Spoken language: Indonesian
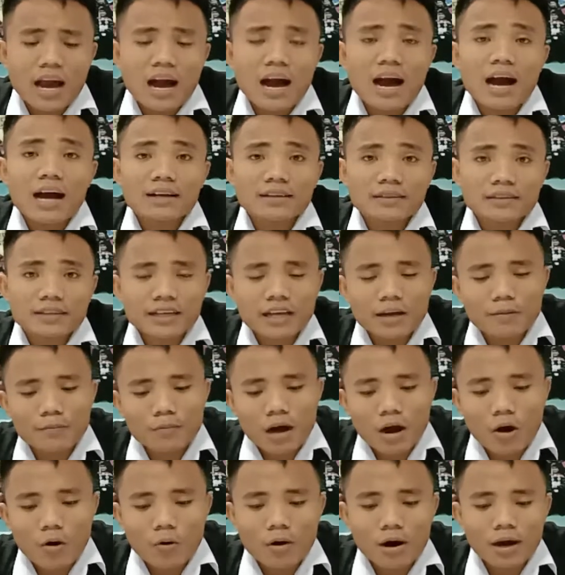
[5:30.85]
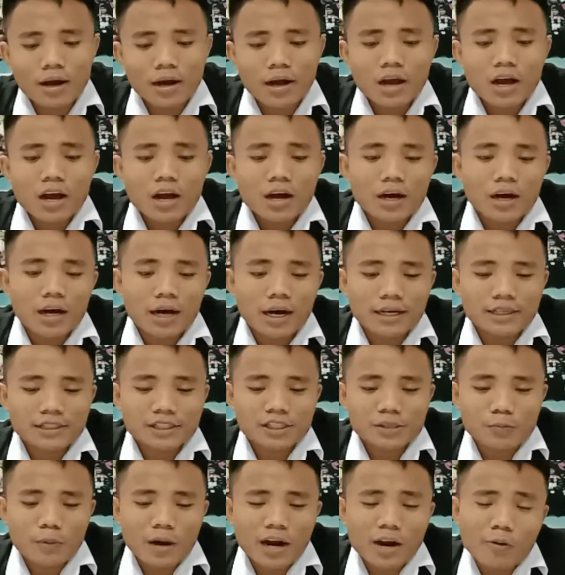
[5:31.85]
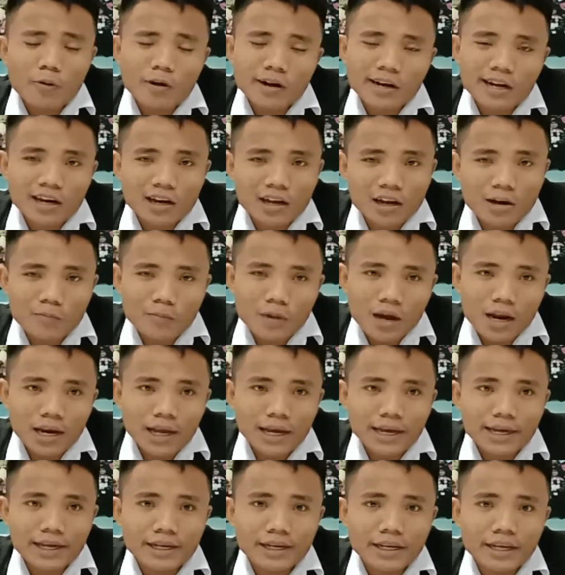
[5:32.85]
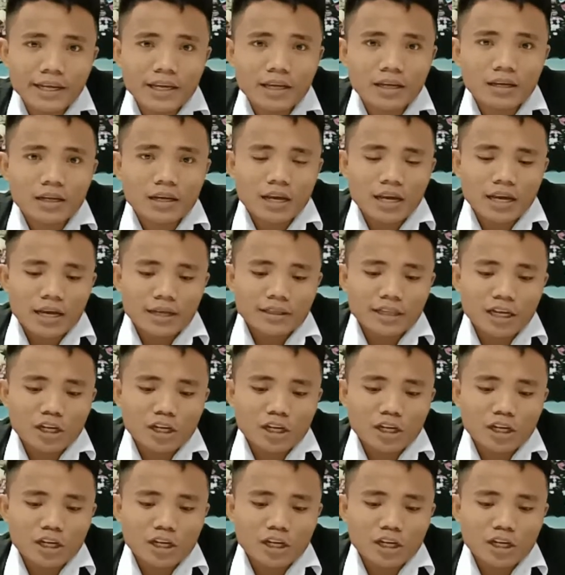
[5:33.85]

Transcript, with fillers: Artinya bahwa e, sebagai wakil gembala ini